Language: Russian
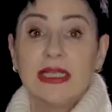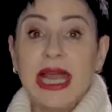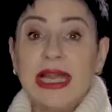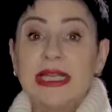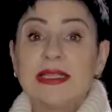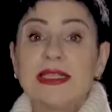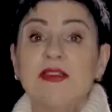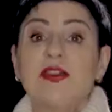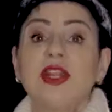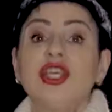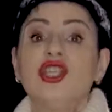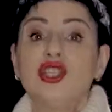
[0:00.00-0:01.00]
Далее
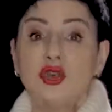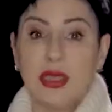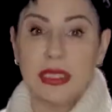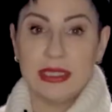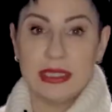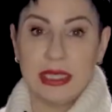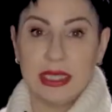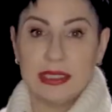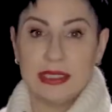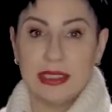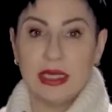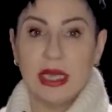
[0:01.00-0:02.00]
цифры еще
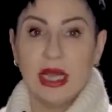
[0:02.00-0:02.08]
интереснее –